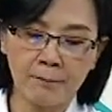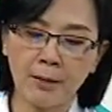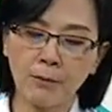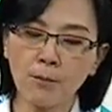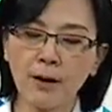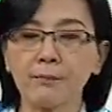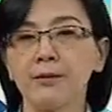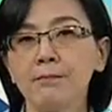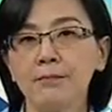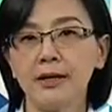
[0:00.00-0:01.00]
มาพบกับ
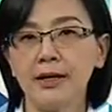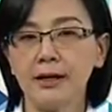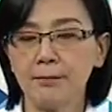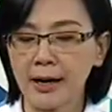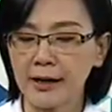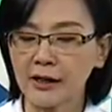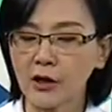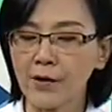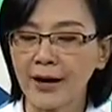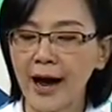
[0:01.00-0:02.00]
ทิปดีๆใหม่ใน
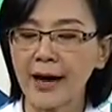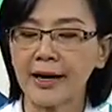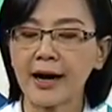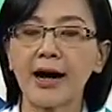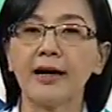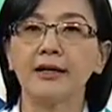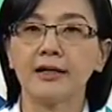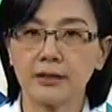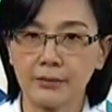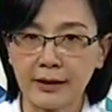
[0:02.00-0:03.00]
ตอนหน้านะคะ
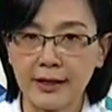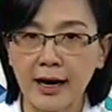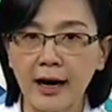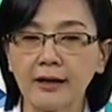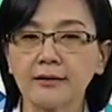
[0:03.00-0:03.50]
สวัสดีค่ะ